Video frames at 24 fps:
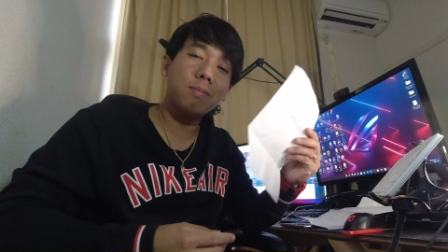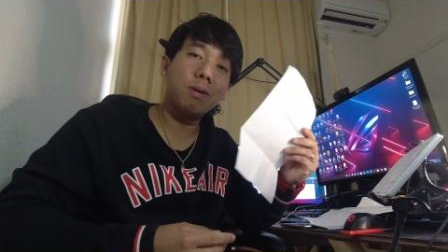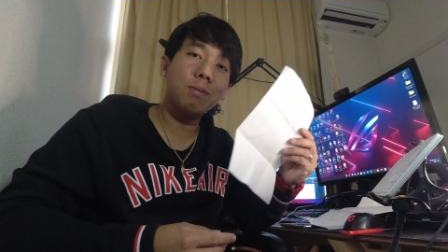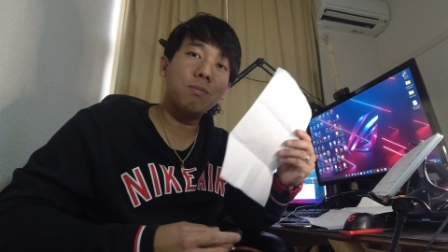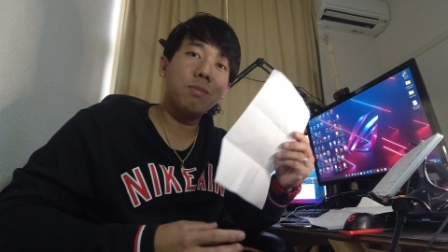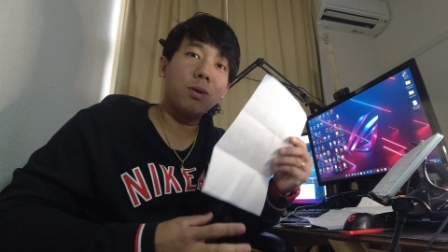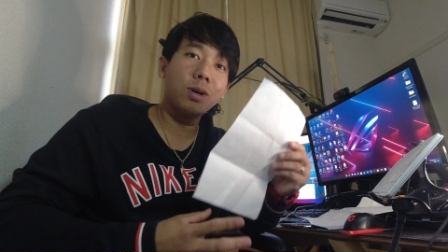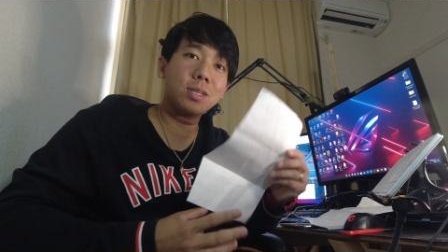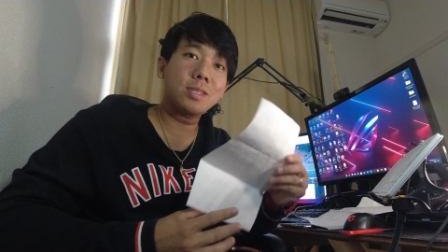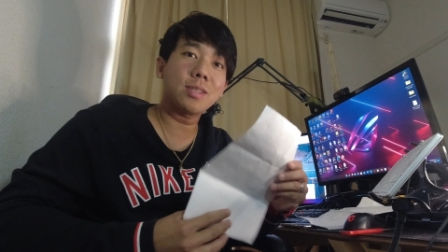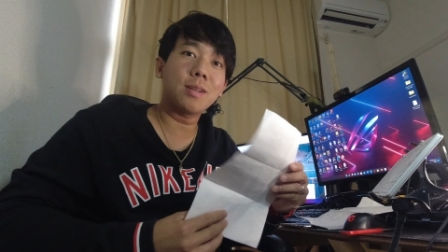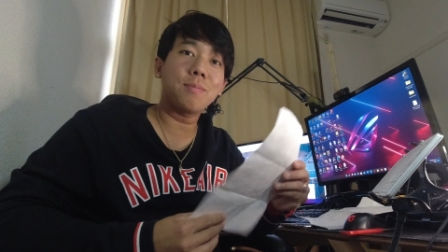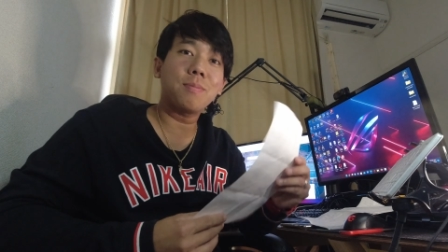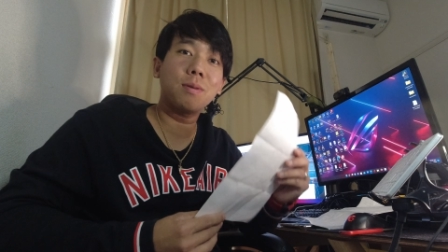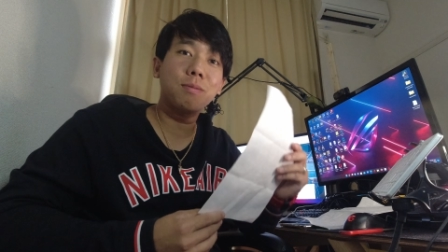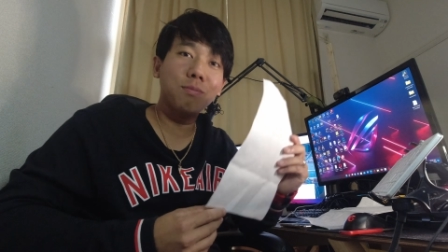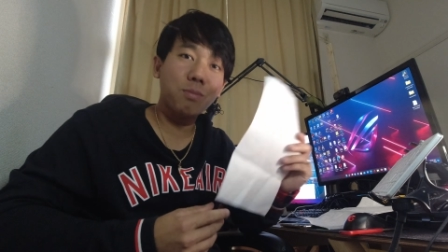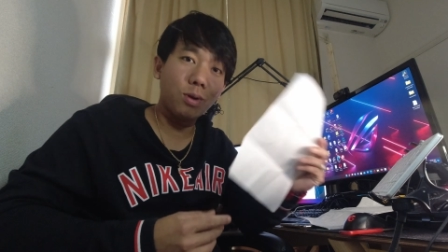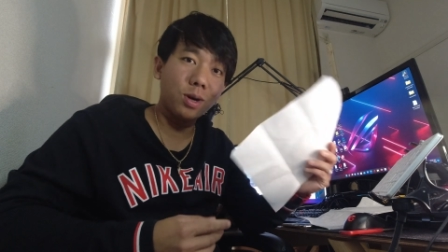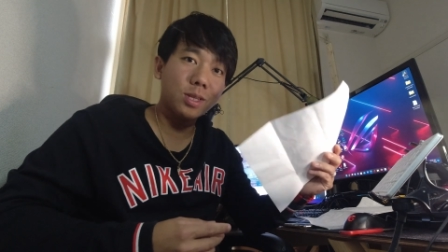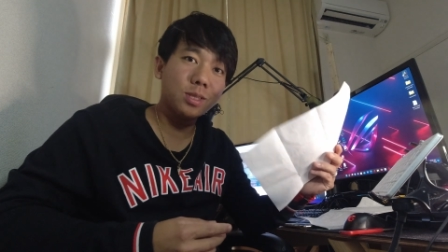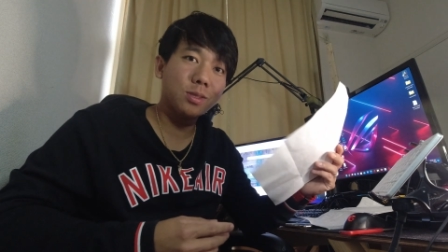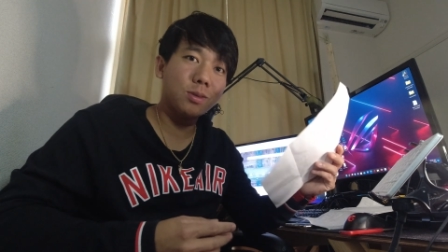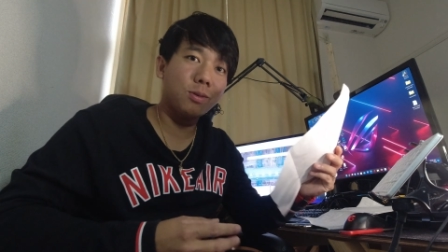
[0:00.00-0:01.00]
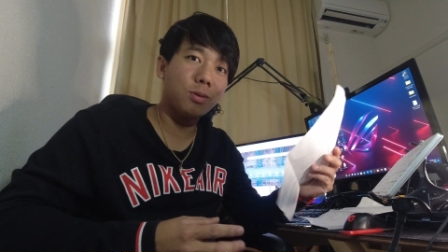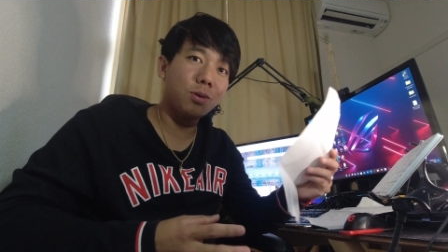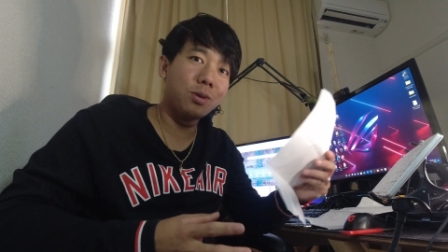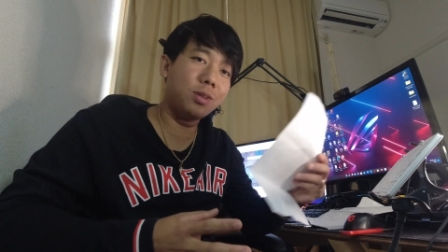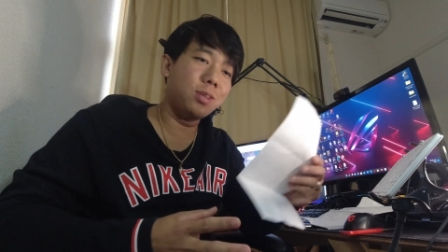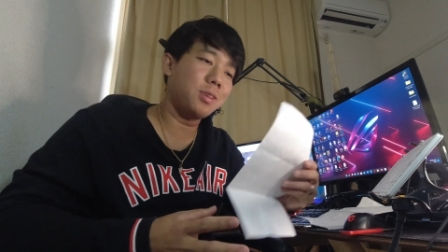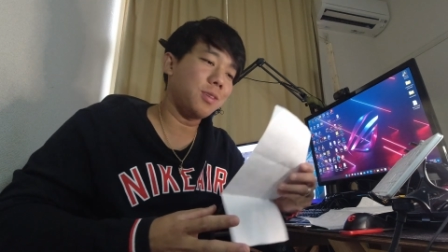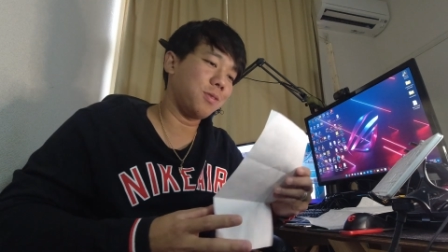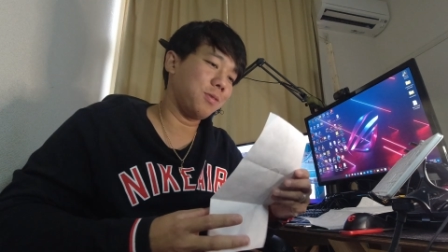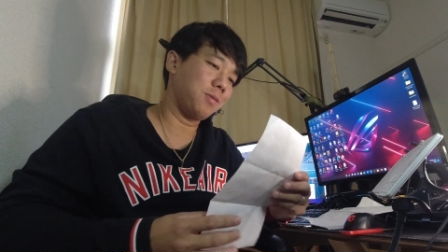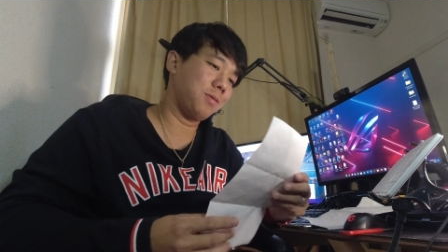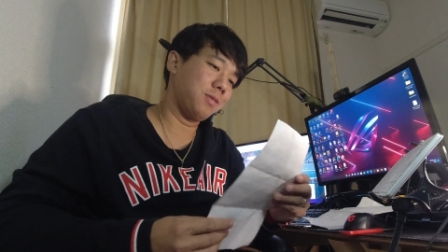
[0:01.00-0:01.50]
Pagbukas na pagbukas ko, uy,
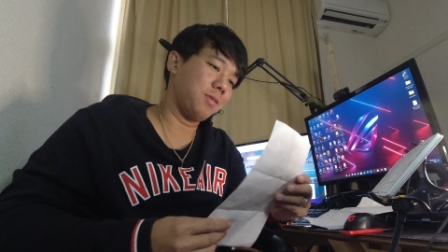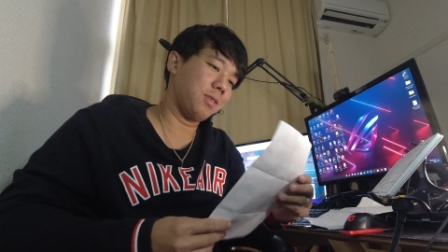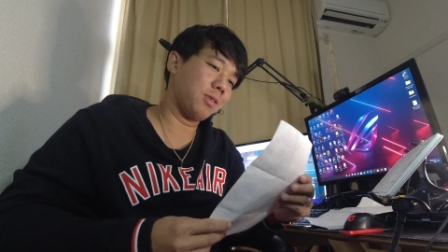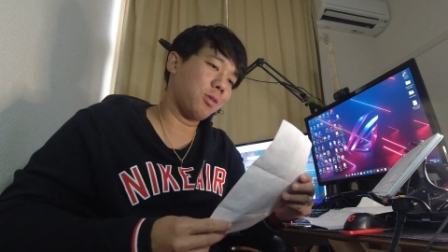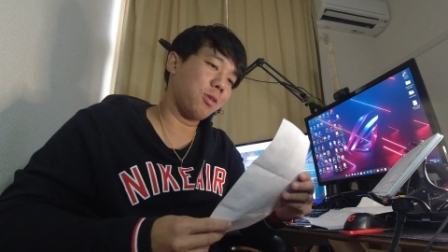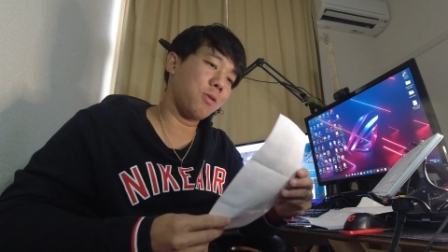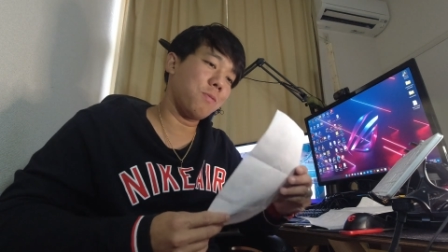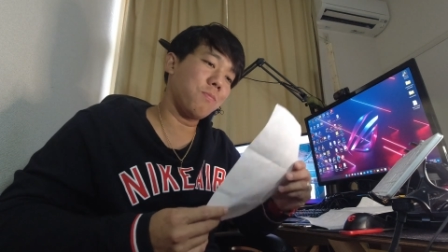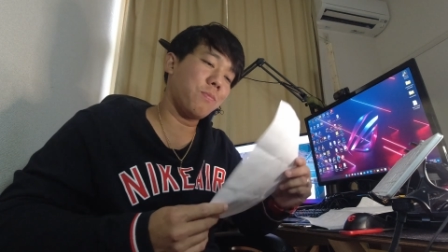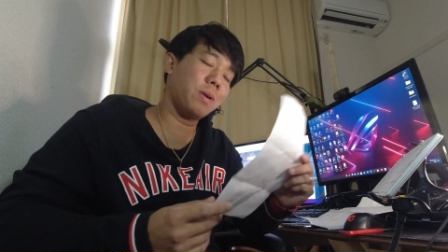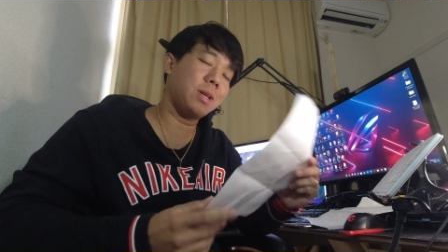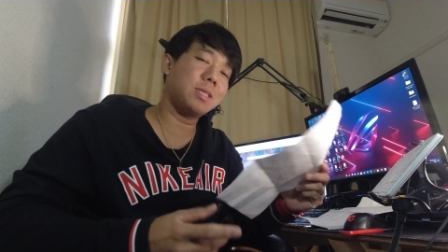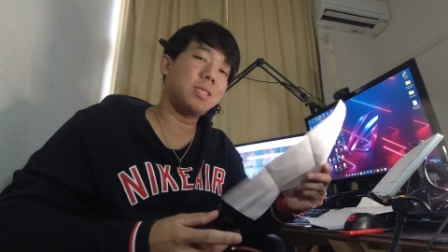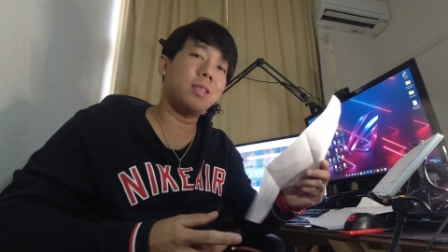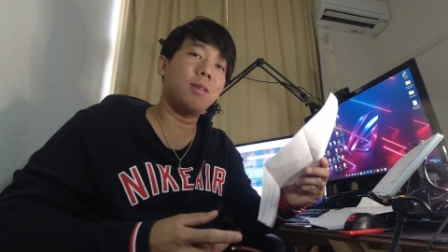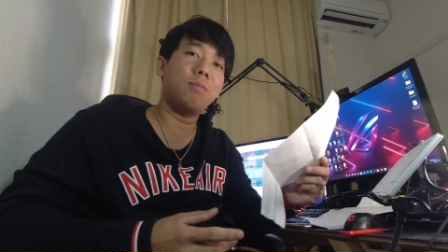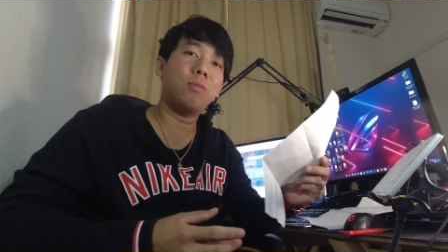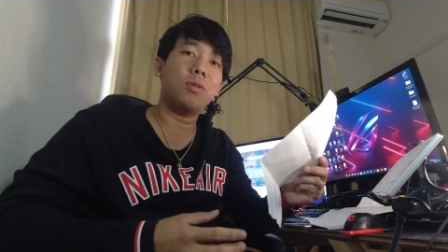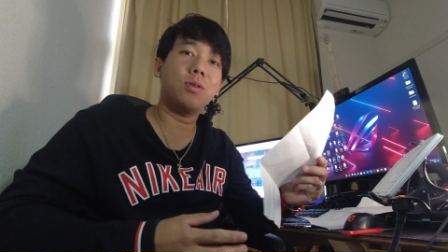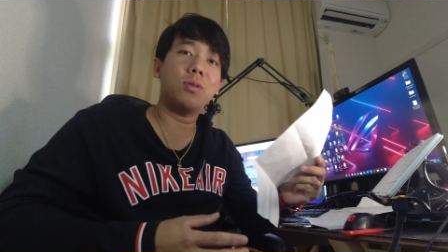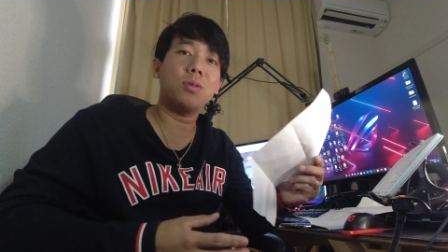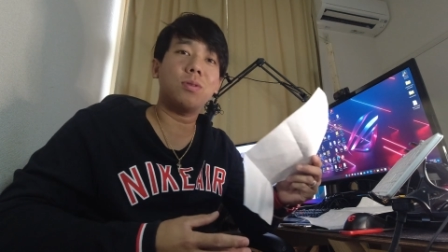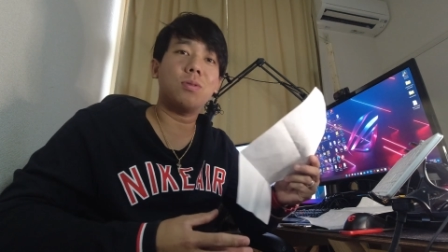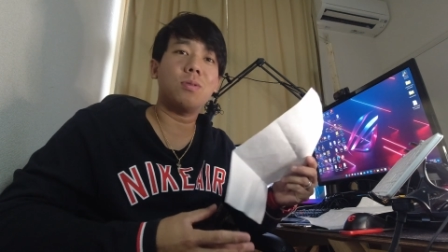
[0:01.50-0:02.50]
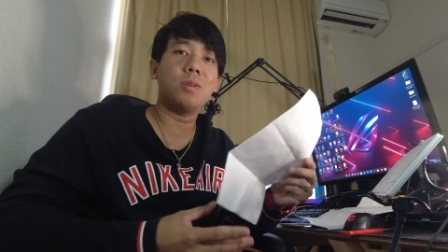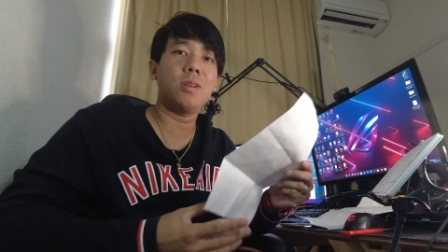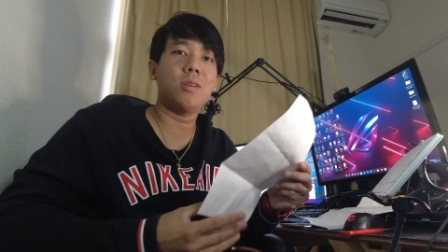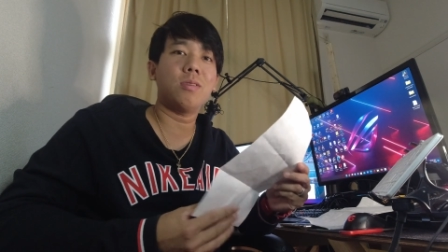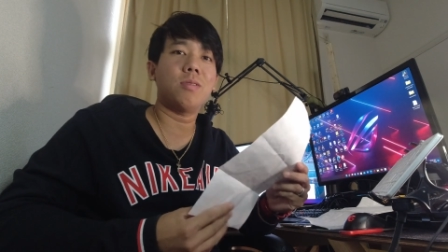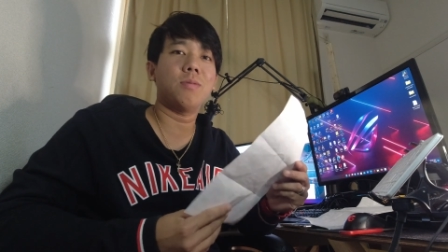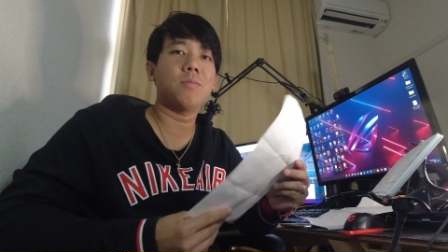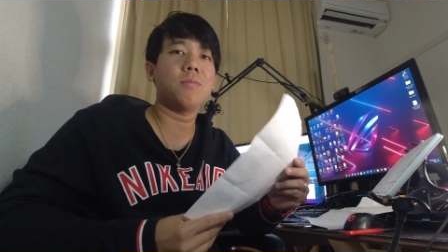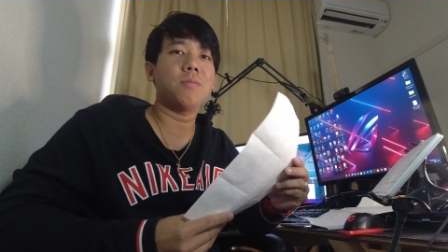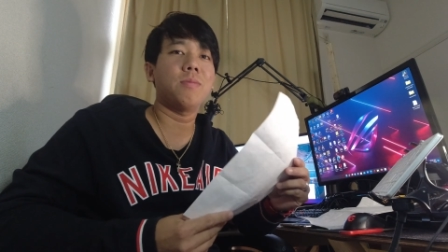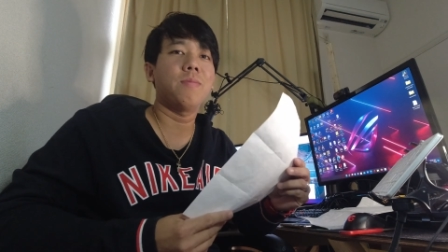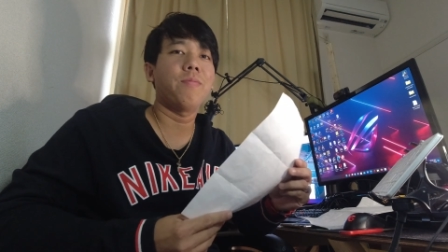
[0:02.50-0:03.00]
ito yung payslip ko nung huli
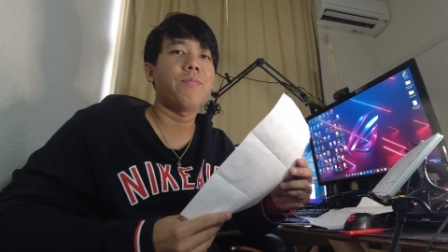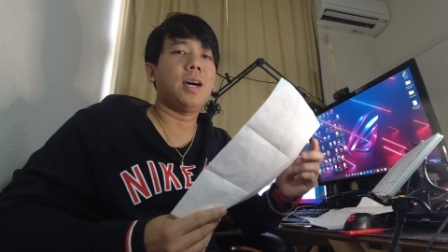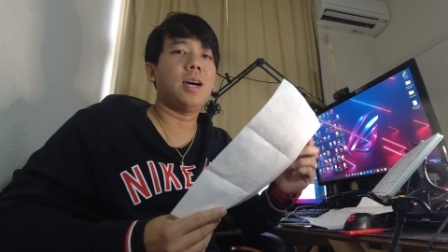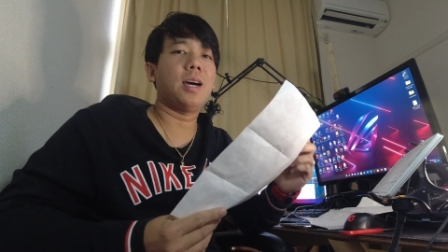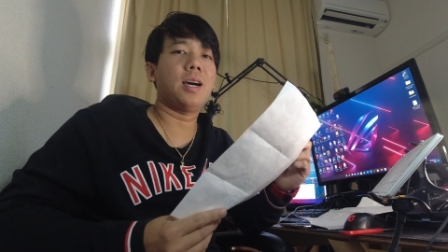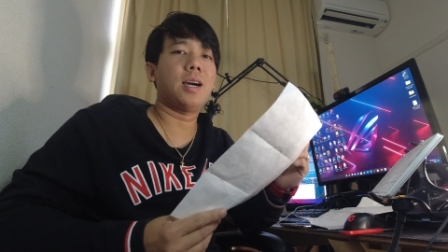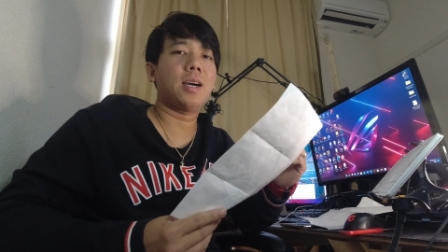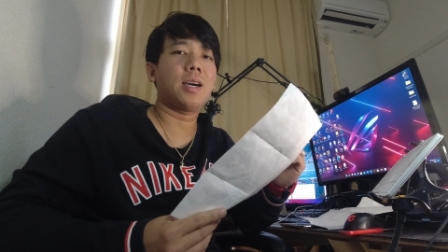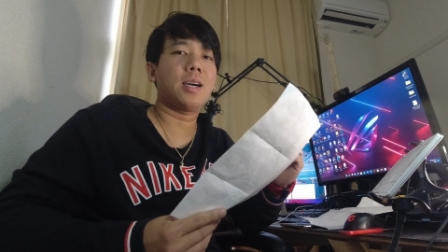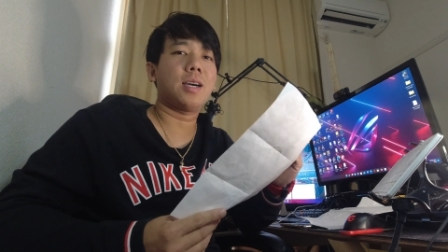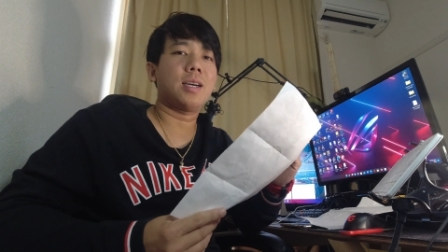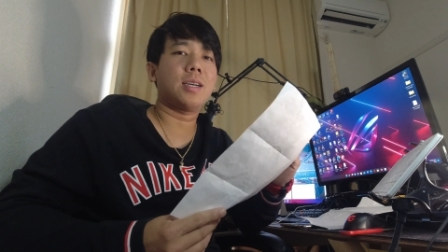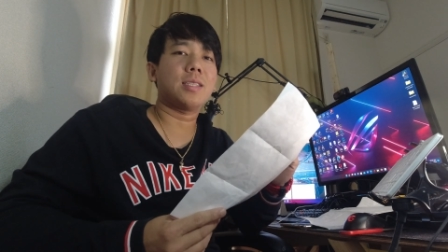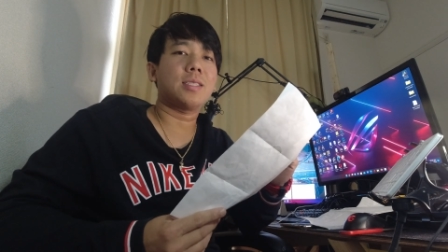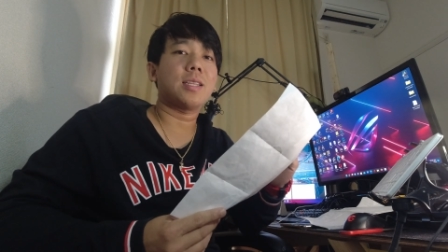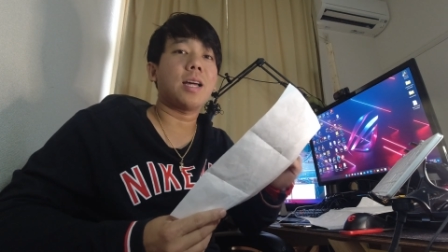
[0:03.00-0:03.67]
kong uh,